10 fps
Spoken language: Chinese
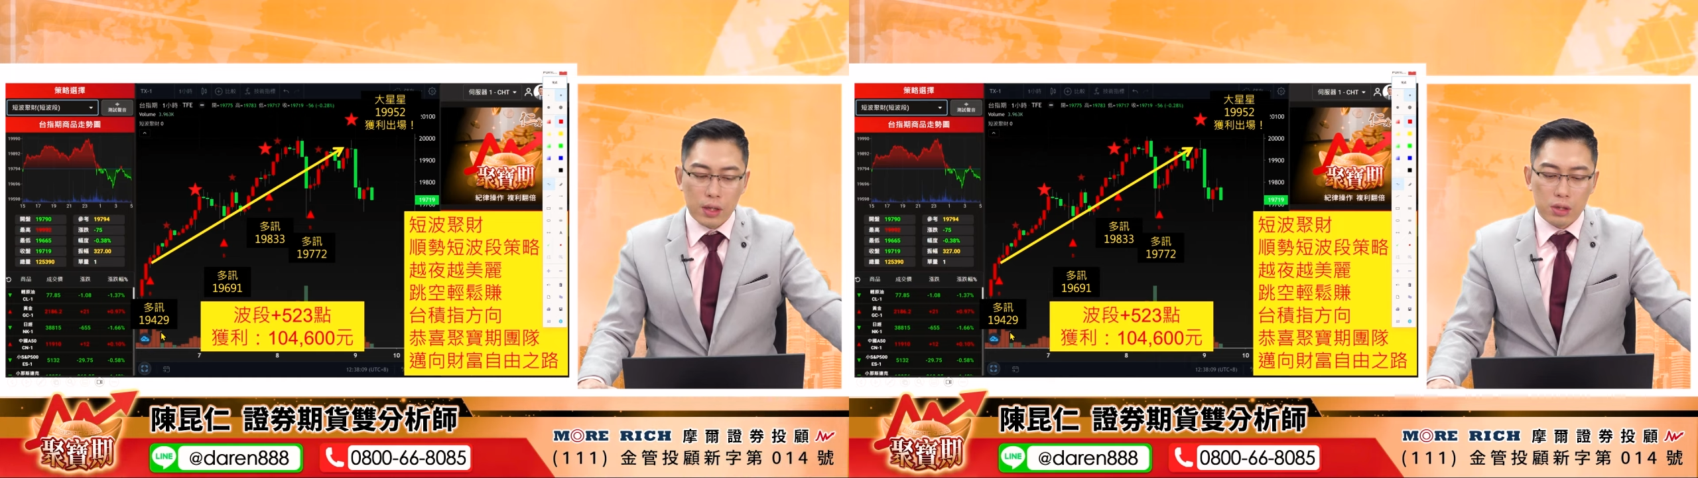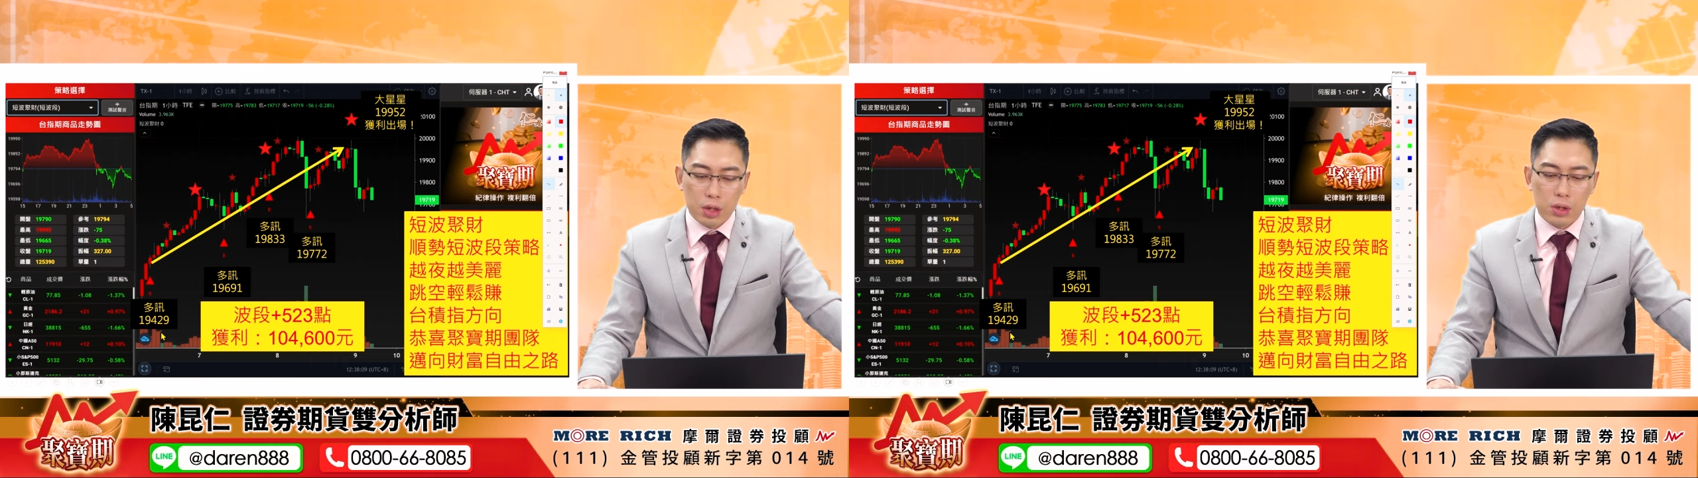
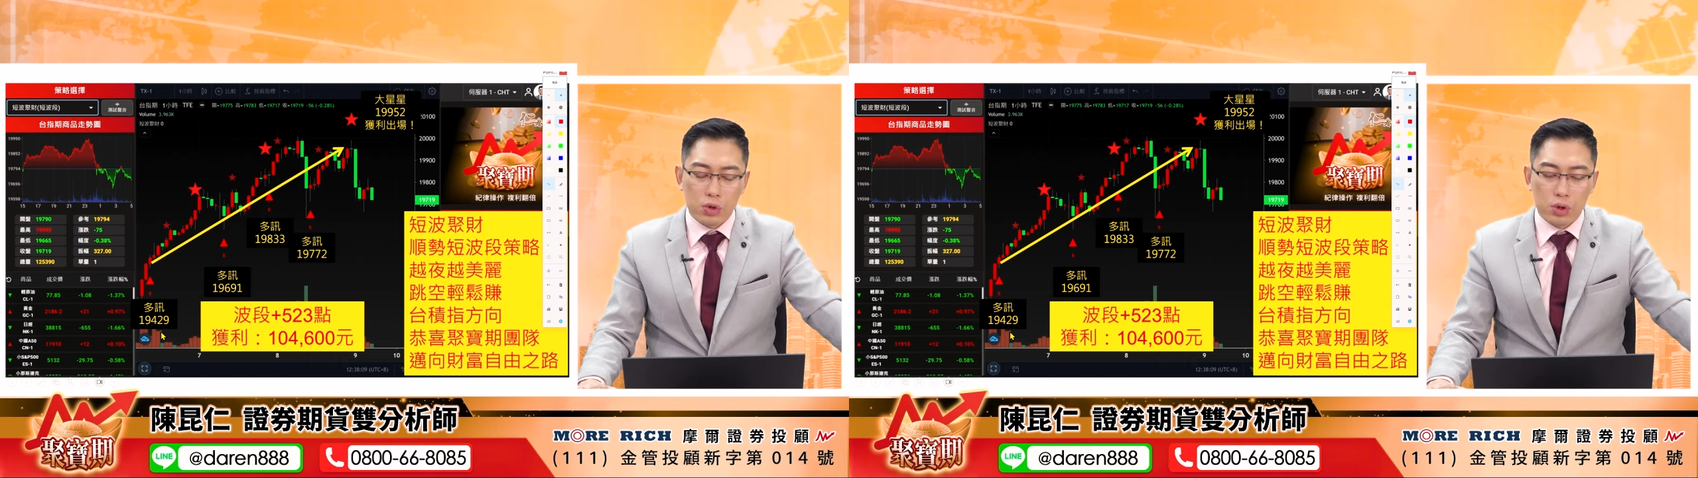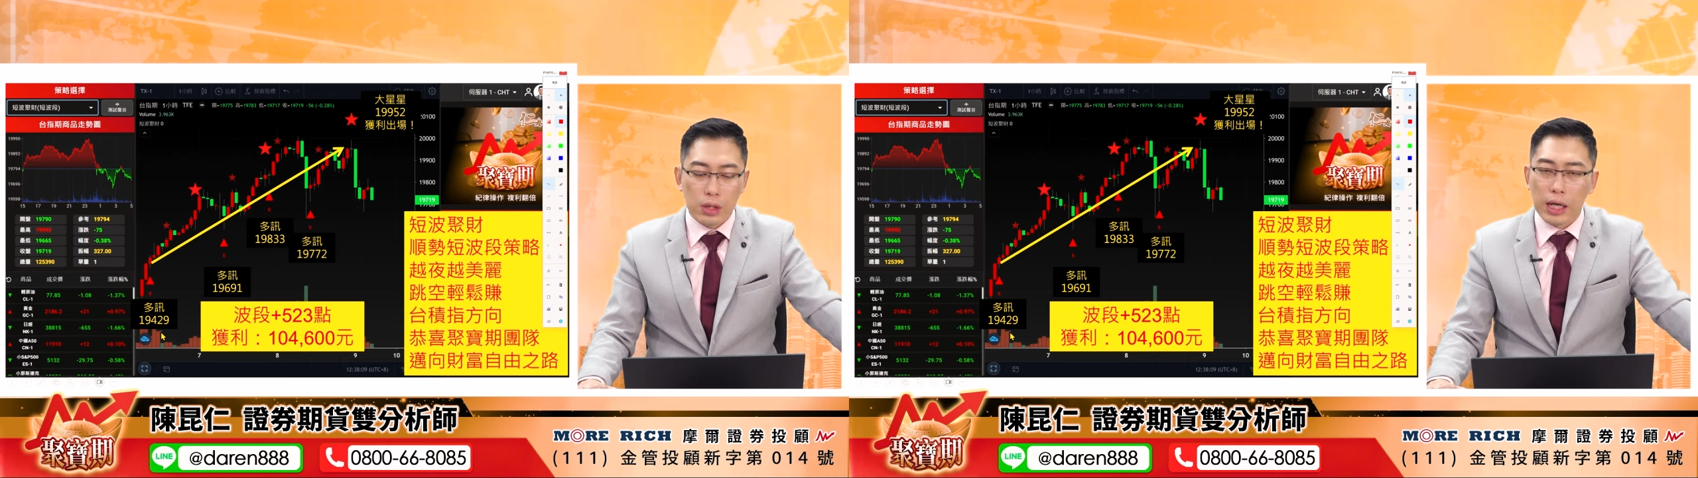真的
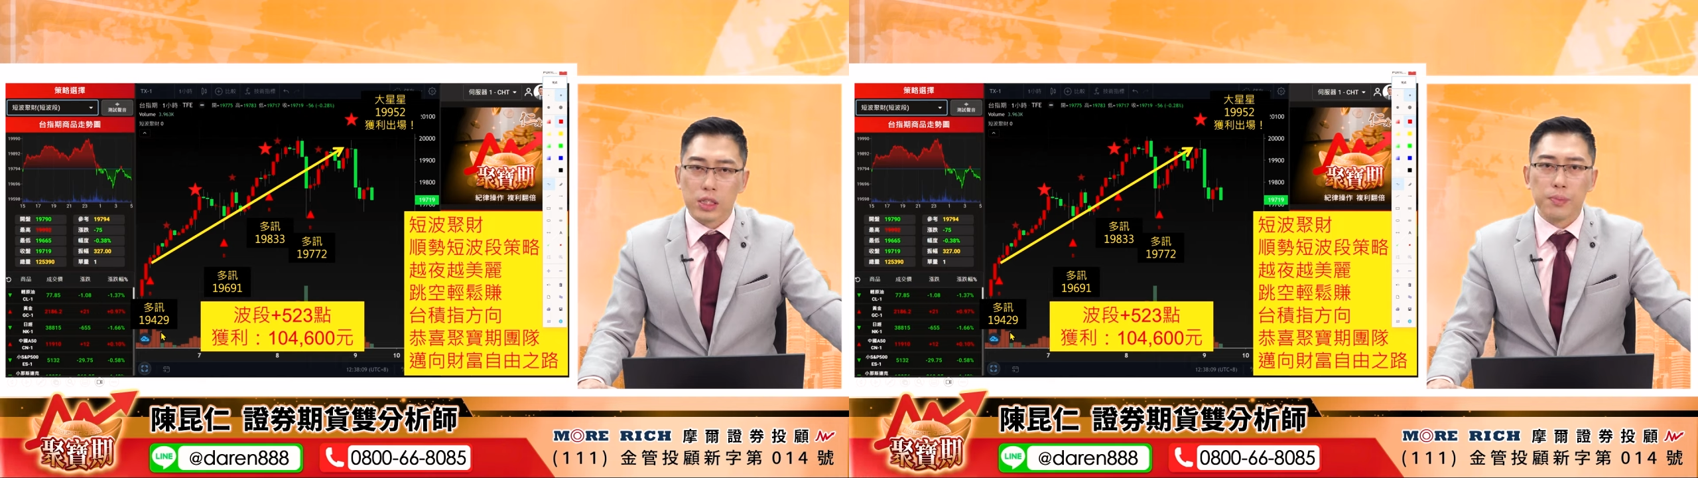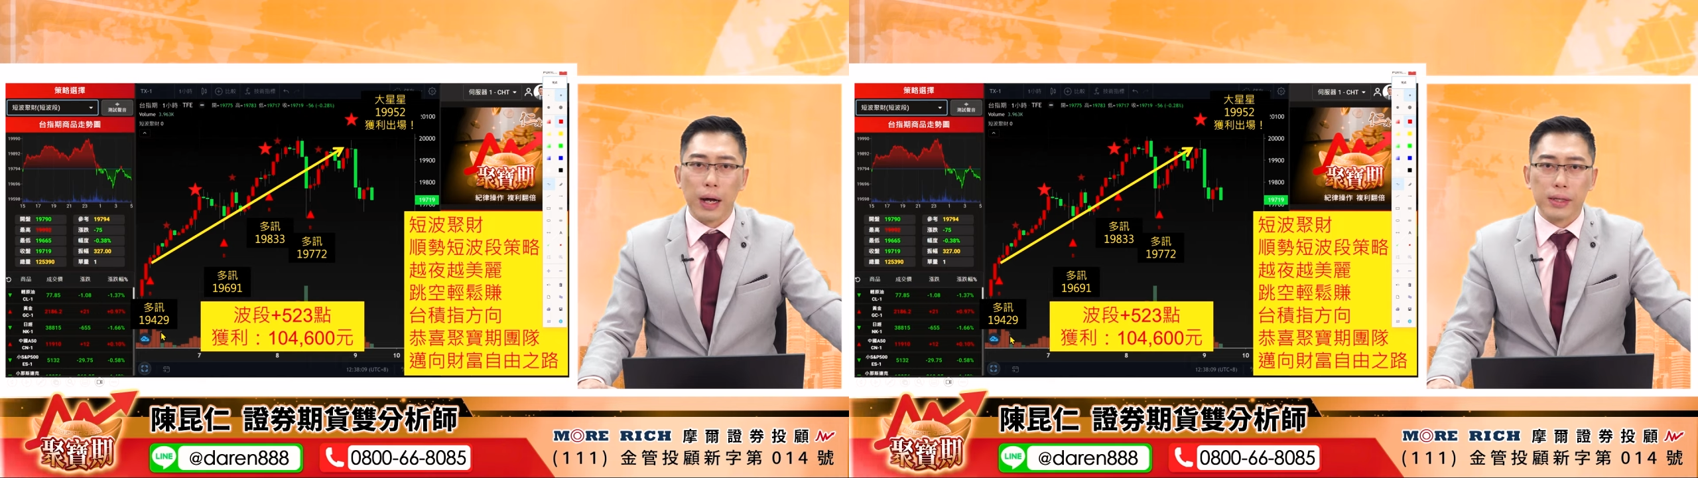就是垃
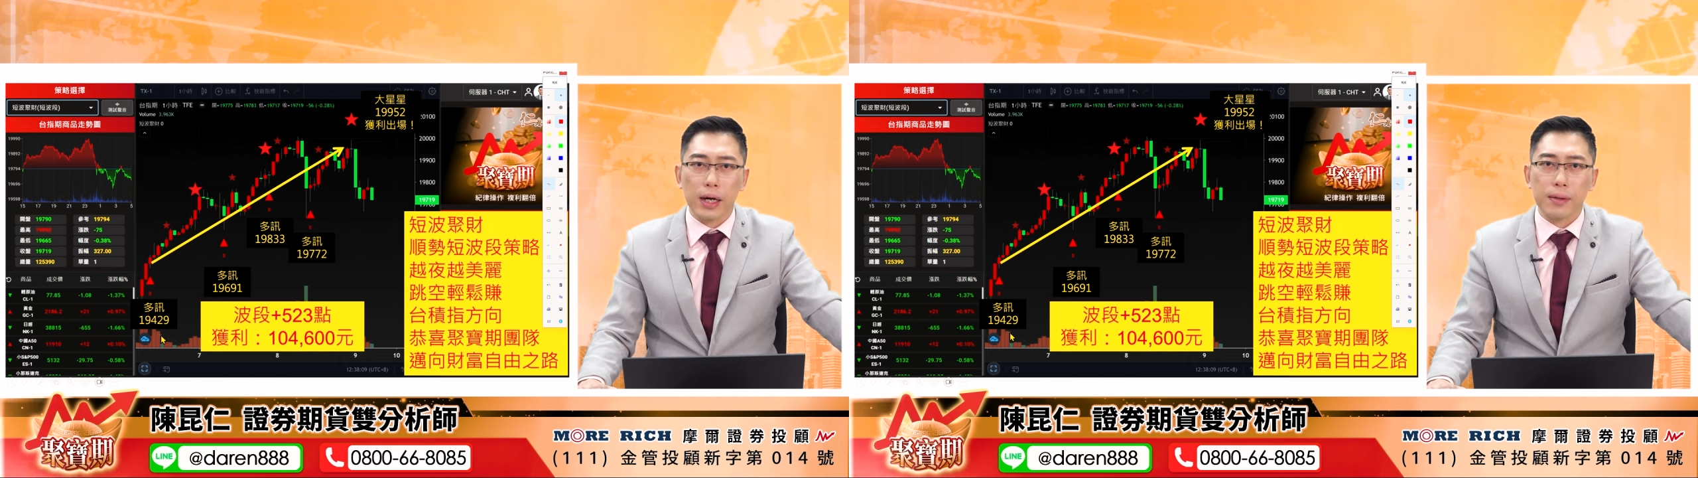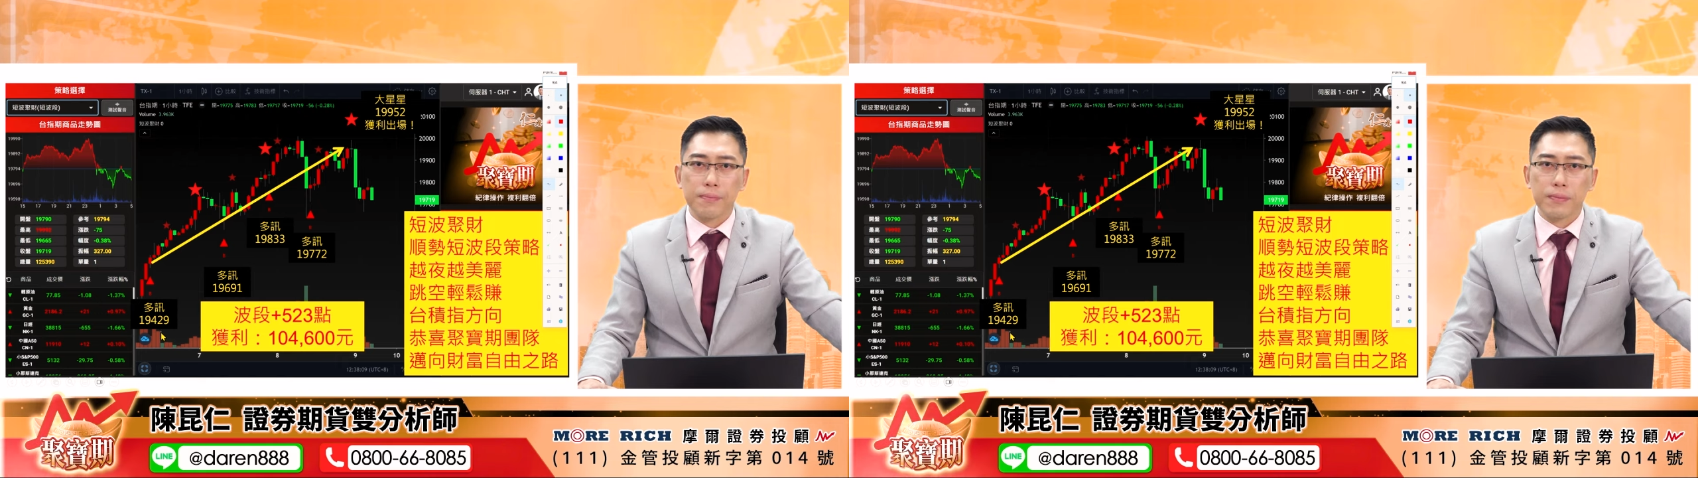圾盘
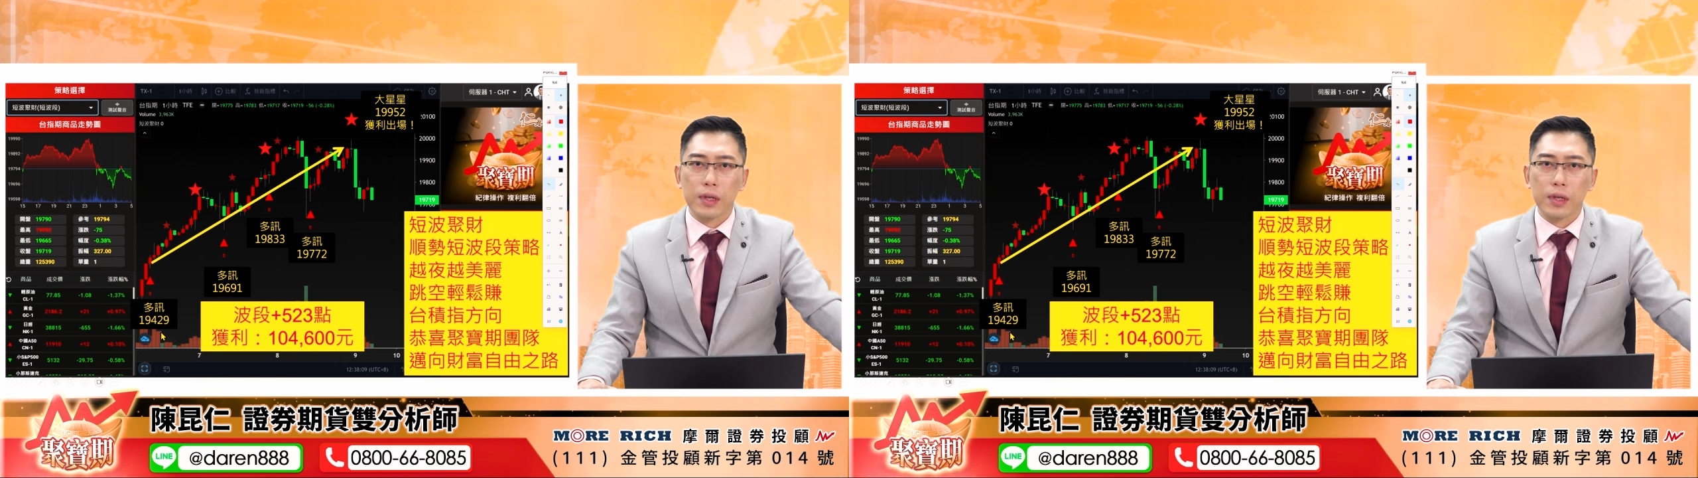啊。